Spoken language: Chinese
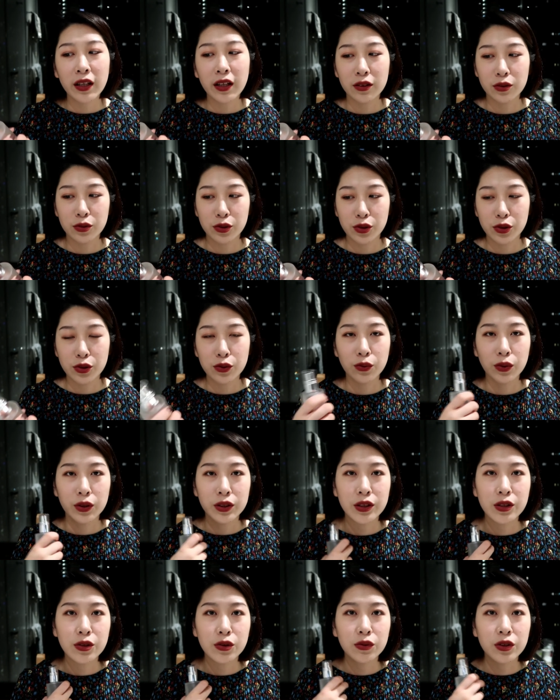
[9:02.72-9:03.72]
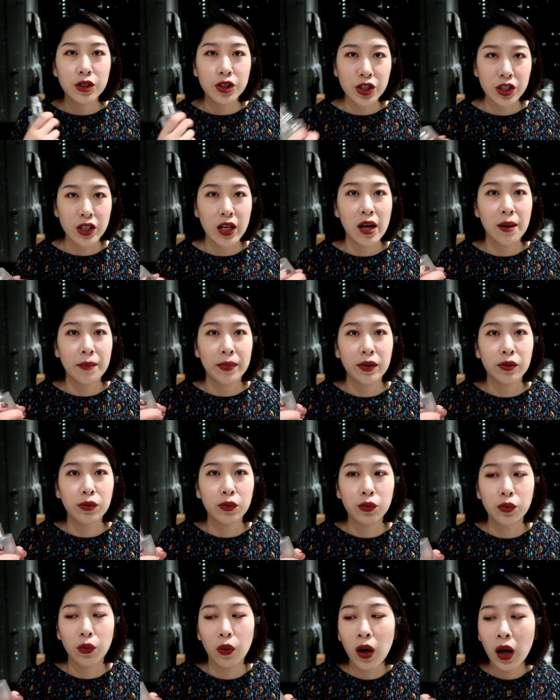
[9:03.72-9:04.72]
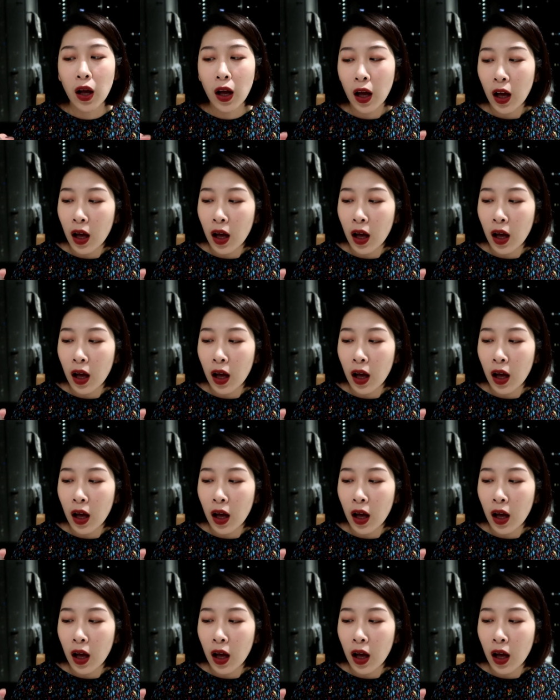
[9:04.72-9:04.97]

列，就是是我心中的真爱喷雾。